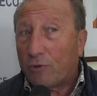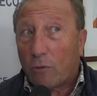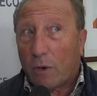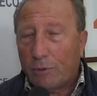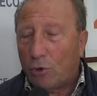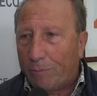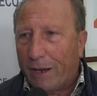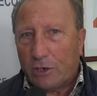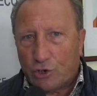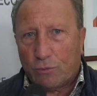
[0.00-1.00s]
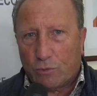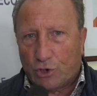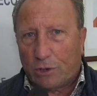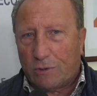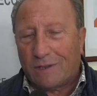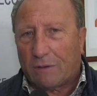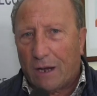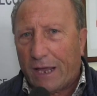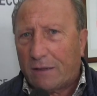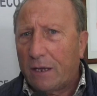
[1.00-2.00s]
se ho capito bene, 500
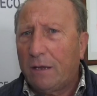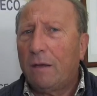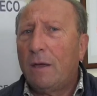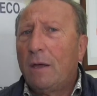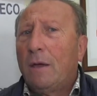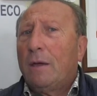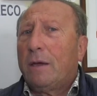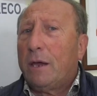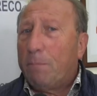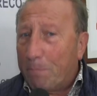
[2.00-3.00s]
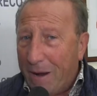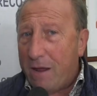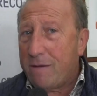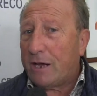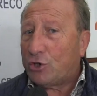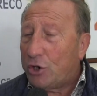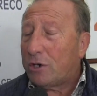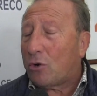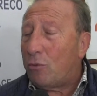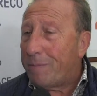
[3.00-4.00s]
atleti impegna
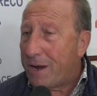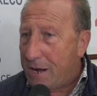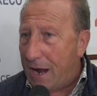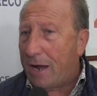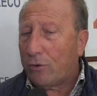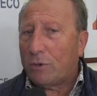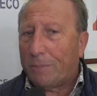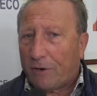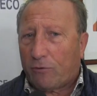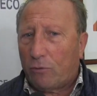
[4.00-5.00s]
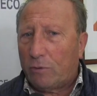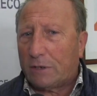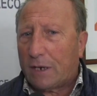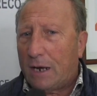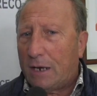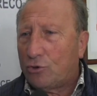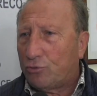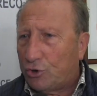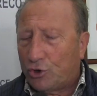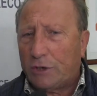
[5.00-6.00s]
circa un migliaio di persone tra
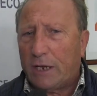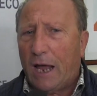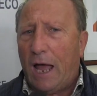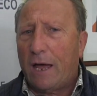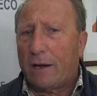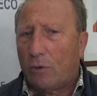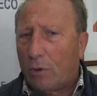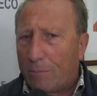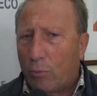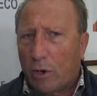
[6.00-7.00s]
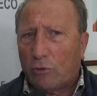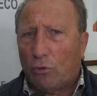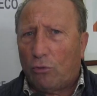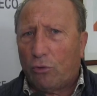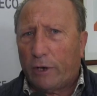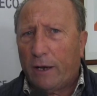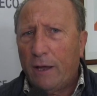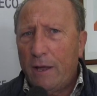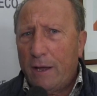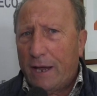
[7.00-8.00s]
giudici di gara, collaboratori
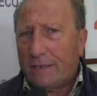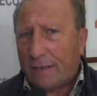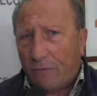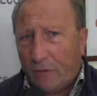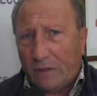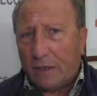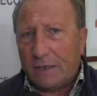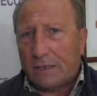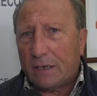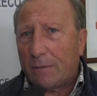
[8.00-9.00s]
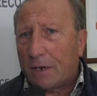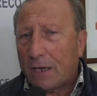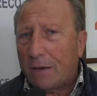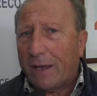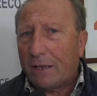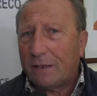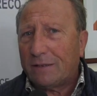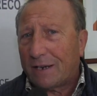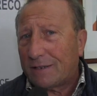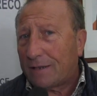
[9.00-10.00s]
e staffettisti che praticamente
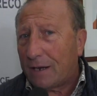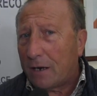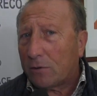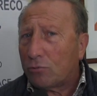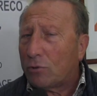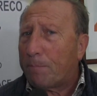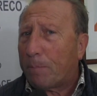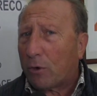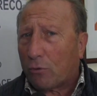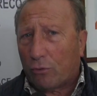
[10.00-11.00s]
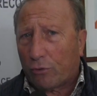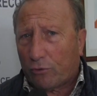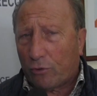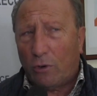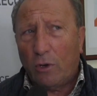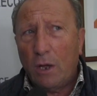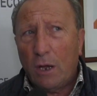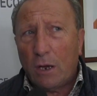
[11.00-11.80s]
interesseranno tutto il percorso